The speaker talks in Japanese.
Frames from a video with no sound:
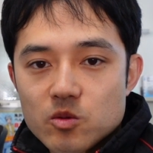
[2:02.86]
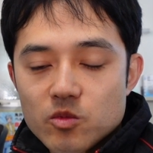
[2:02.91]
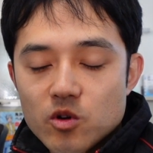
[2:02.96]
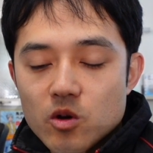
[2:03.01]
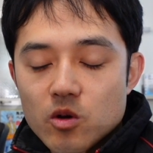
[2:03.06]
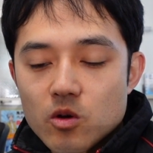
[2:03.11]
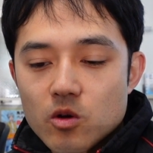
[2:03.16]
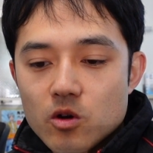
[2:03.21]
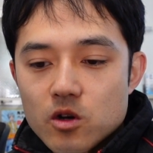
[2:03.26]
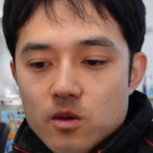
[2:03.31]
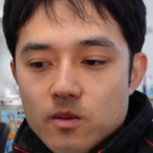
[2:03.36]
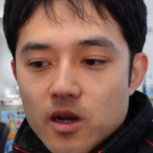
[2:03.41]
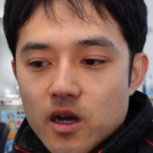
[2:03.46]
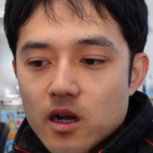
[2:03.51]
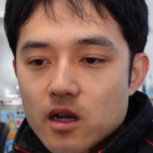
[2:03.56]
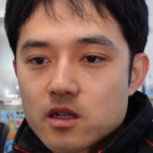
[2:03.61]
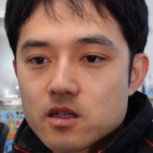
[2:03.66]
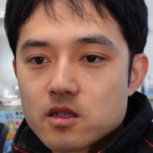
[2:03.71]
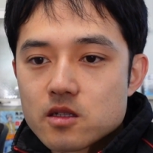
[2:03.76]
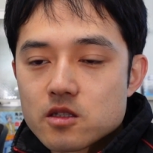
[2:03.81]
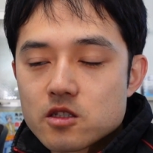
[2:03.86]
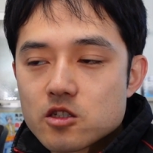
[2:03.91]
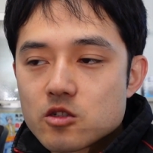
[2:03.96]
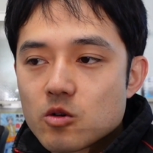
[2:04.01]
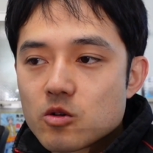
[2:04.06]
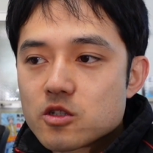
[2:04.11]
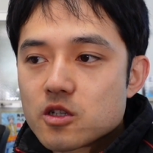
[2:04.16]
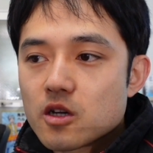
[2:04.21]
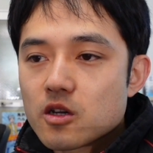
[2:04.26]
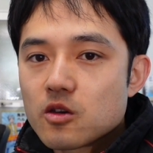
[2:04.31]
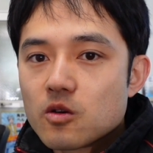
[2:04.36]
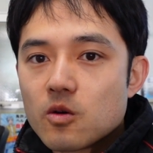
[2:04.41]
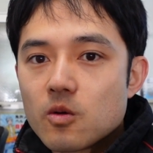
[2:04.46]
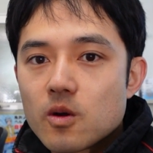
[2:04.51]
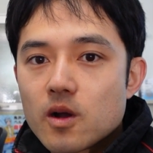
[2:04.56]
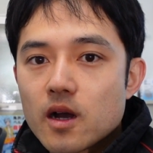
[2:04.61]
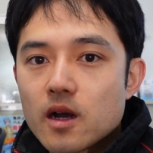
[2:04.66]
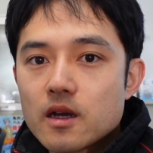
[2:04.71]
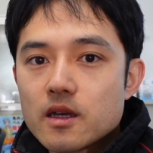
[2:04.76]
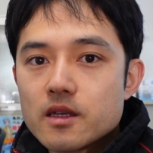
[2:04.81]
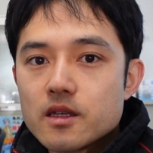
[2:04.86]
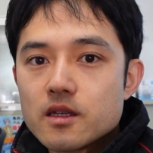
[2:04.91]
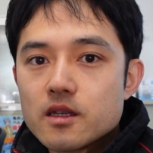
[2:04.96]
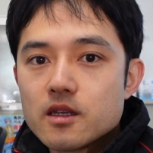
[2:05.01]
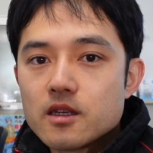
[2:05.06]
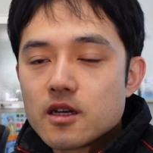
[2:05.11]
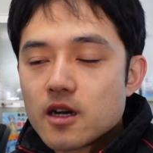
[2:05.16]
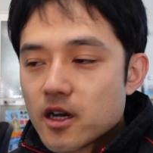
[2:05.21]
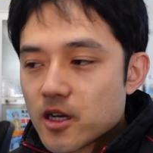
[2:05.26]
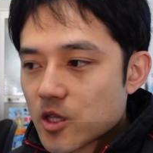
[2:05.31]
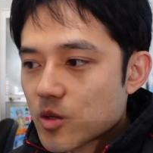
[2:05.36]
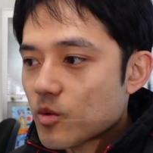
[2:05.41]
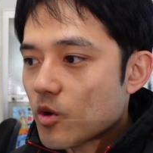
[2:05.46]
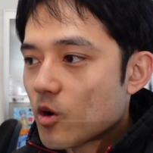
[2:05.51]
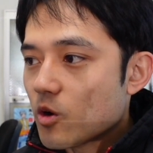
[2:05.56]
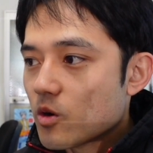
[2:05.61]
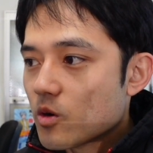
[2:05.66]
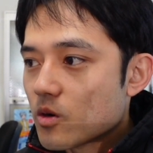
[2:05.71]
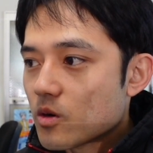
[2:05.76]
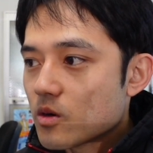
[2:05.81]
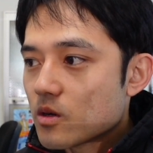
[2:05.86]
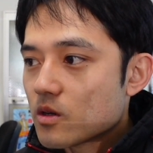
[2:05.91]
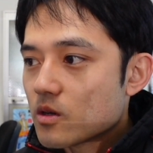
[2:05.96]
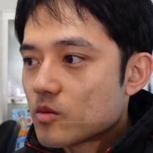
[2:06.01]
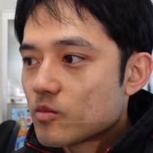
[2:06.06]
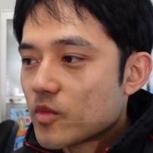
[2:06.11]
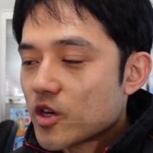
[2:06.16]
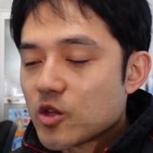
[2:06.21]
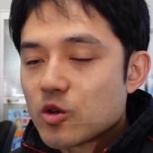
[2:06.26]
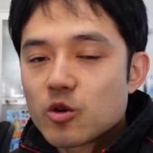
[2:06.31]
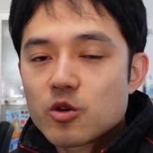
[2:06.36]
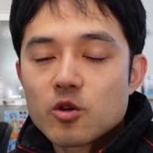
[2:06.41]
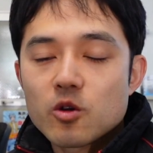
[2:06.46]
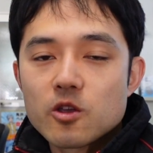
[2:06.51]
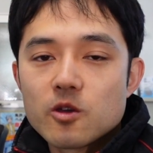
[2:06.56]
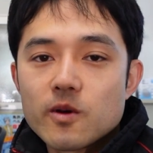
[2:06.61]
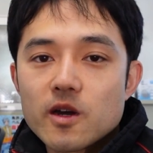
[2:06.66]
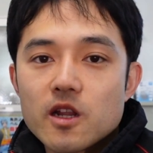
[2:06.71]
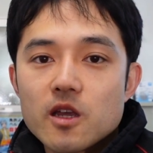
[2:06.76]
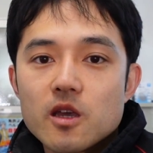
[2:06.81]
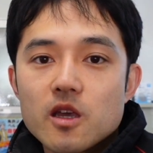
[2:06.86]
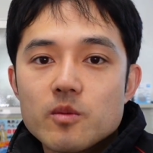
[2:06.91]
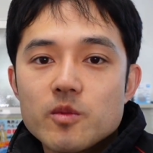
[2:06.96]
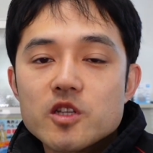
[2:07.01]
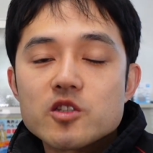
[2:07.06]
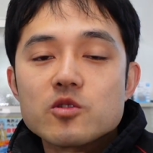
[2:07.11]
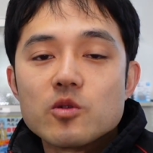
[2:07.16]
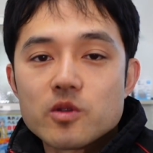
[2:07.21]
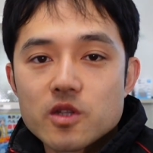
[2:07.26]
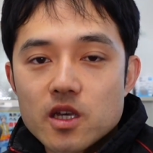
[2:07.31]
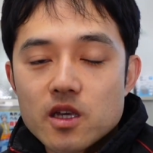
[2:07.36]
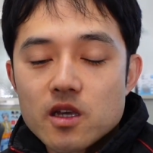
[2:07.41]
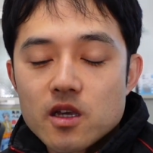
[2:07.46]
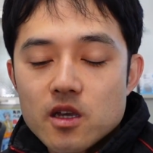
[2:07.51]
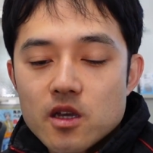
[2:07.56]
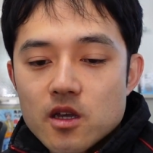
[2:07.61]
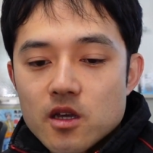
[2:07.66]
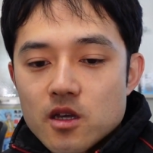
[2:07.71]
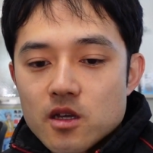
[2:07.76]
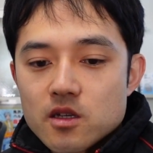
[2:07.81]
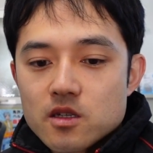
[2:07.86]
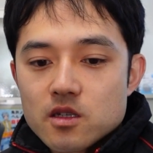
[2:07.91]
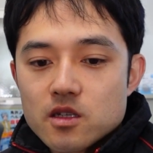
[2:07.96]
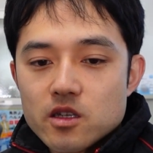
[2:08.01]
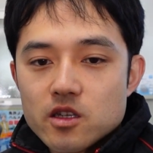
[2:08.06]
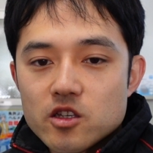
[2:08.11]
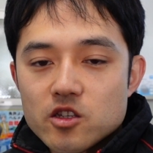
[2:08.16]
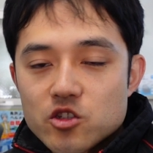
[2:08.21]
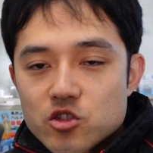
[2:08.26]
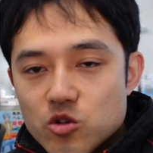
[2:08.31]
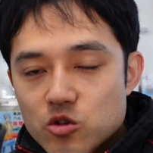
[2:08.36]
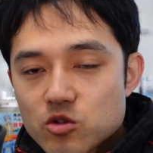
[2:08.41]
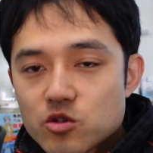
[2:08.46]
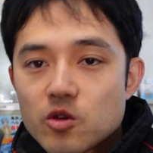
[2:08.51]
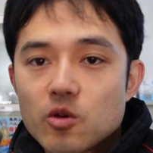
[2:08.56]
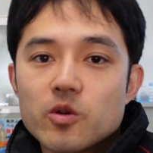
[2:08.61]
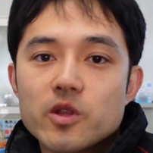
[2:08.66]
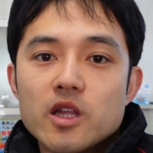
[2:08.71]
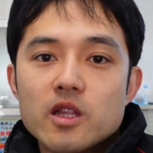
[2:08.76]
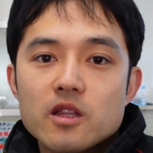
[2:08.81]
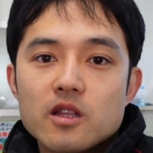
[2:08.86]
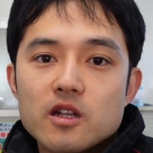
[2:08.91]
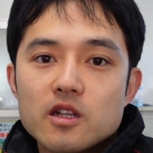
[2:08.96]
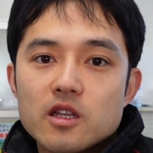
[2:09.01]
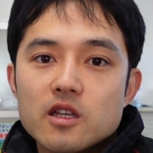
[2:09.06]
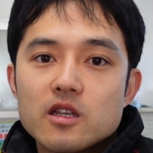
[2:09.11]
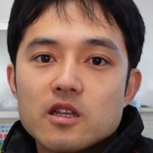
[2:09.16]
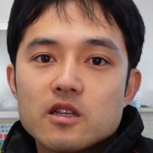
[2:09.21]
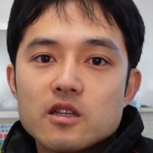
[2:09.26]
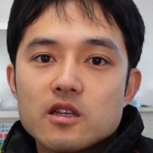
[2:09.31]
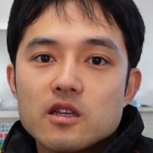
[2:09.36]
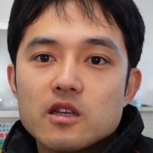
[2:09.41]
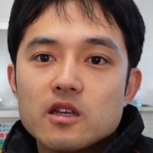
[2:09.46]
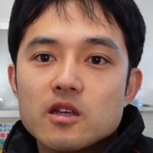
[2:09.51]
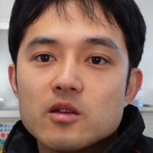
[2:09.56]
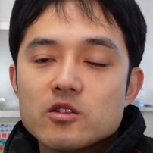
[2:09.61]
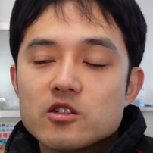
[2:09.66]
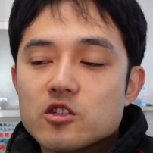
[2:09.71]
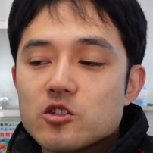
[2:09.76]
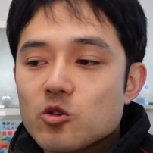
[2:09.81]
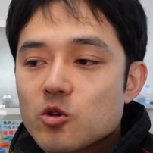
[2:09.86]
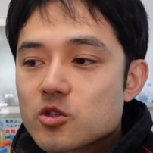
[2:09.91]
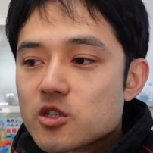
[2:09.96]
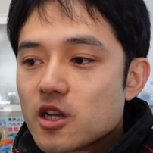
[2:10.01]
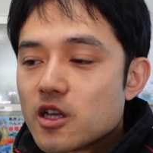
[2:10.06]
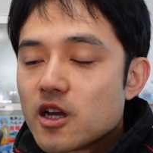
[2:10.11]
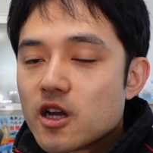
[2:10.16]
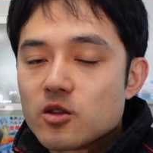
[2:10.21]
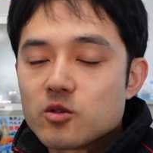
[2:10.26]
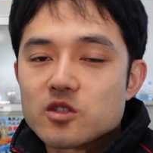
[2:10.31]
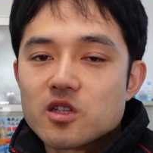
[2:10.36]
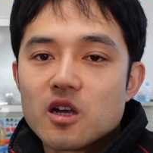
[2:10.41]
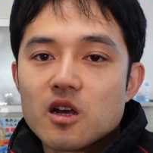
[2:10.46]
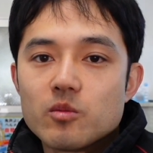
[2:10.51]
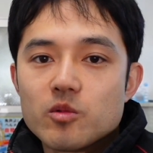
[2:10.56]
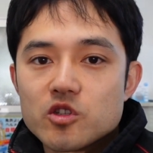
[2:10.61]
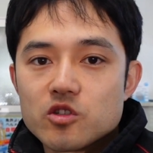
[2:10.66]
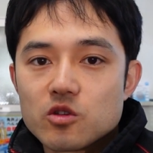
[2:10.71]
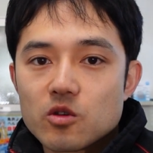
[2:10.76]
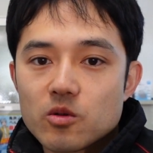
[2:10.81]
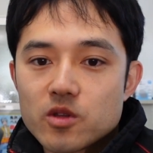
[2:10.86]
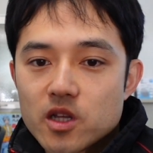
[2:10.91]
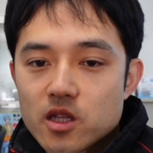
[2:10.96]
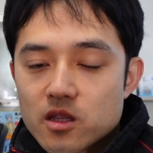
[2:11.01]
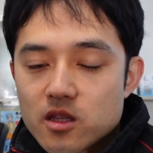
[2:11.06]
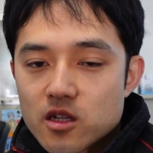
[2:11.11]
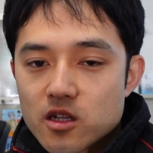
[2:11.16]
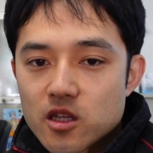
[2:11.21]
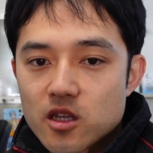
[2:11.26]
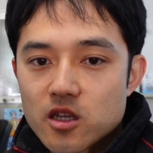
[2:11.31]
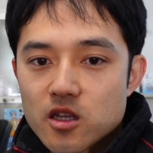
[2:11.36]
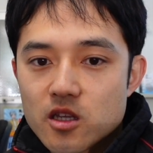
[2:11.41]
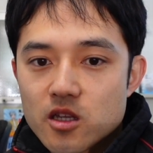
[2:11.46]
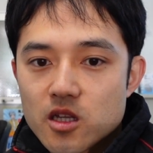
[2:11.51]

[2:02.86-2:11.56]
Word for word: も、これは自動車業界以外でもいろいろ言われますよね。飲食業だったり、えー、自動車以外のサービス業だったり、